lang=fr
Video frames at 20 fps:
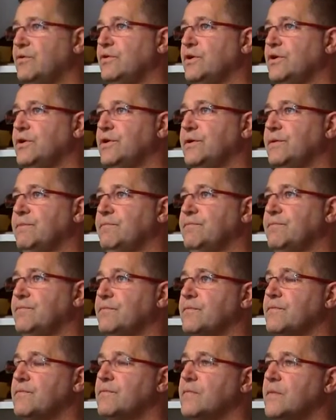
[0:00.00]
une,
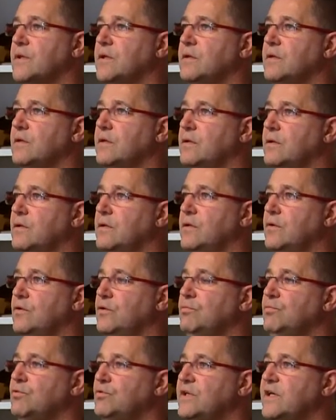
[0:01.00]

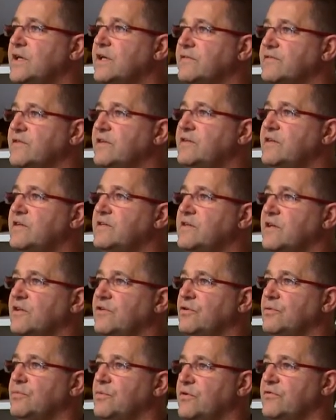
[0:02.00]
boutique à
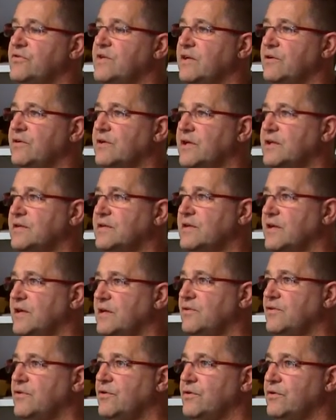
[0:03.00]
Saint-Étienne-de-Morse dans le
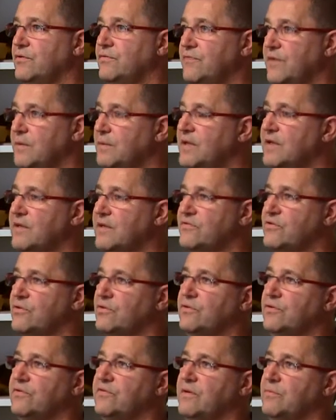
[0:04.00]
Cantal de fabrication
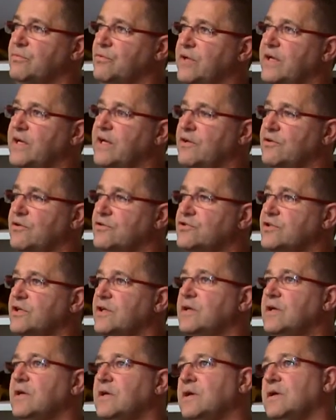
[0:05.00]
de sabots et galoches,
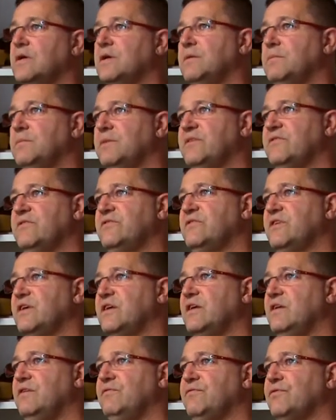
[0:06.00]
mais ce
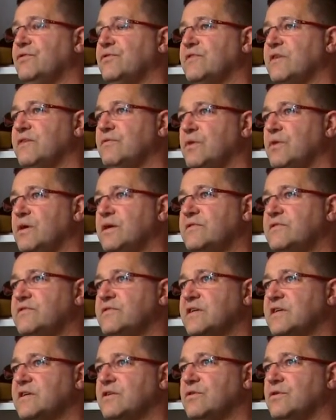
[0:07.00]
qu'il faut savoir
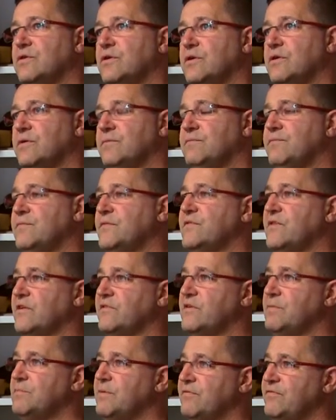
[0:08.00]
c'est que euh, ça
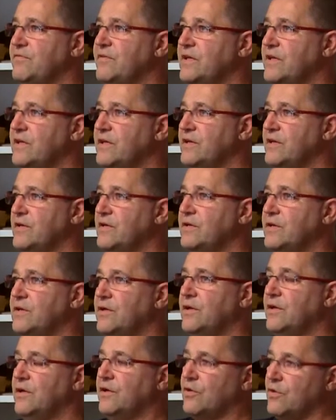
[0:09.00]
s'est pas fait
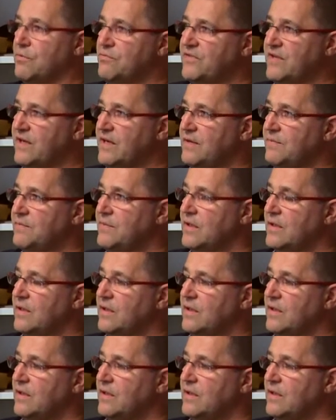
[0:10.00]
comme ça.